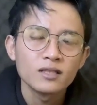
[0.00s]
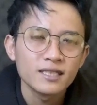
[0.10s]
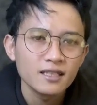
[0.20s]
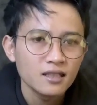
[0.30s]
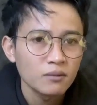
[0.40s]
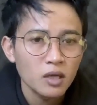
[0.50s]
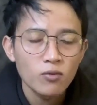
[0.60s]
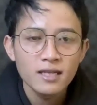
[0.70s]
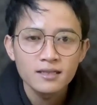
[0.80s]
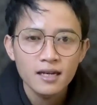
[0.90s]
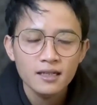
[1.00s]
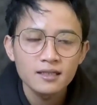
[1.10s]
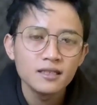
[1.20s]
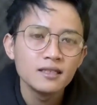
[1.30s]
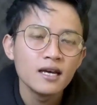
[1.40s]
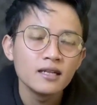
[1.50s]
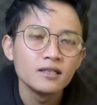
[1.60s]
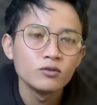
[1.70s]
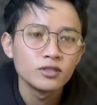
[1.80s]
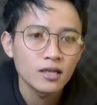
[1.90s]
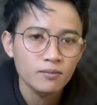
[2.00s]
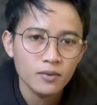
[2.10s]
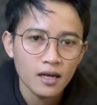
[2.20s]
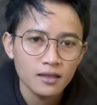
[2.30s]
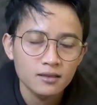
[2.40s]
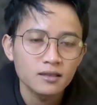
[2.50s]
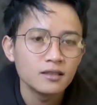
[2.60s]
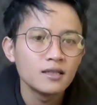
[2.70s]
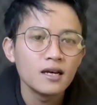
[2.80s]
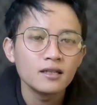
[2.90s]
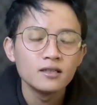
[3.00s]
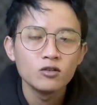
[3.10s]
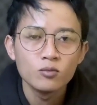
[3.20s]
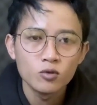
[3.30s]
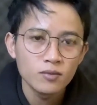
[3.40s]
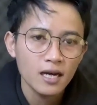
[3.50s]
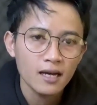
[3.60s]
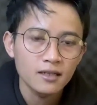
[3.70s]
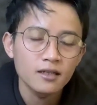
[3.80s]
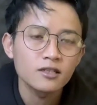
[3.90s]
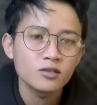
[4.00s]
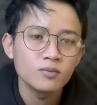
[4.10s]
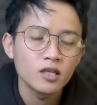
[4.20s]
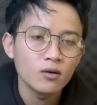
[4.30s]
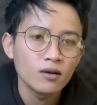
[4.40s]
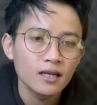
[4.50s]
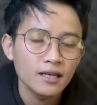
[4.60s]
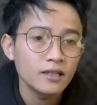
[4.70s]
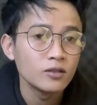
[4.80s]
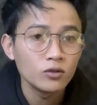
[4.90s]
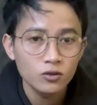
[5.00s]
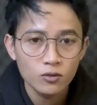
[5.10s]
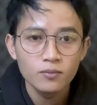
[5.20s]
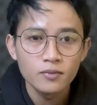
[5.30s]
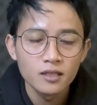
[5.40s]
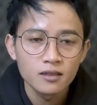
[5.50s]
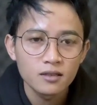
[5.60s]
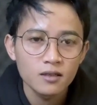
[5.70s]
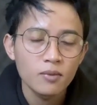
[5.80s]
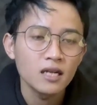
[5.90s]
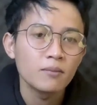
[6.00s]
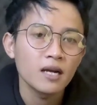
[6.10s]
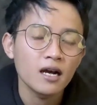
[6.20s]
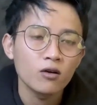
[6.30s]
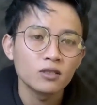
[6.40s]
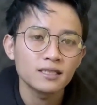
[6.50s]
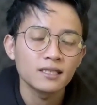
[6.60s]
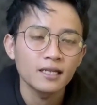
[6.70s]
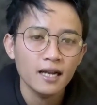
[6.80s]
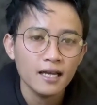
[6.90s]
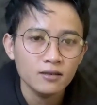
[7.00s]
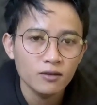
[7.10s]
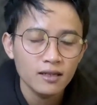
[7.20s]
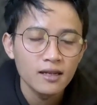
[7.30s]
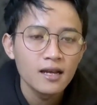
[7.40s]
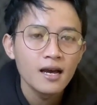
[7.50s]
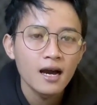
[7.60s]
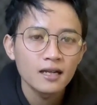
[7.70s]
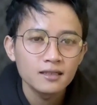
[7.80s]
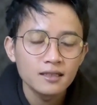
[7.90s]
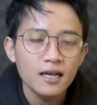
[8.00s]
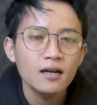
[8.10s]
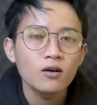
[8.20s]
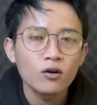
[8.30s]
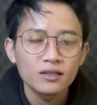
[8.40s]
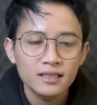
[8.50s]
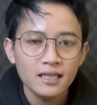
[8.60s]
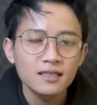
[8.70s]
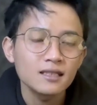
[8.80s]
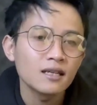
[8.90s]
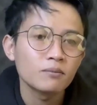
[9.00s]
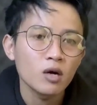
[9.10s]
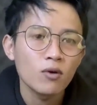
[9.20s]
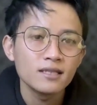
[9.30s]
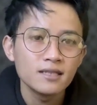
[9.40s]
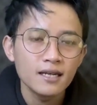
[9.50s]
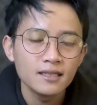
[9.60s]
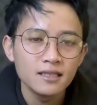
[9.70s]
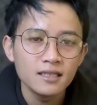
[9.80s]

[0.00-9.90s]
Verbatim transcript: konten tanpa wajah tidak diucapkan tidak diumumkan resmi oleh YouTube kepada para konten kreator. Artinya konten tanpa wajah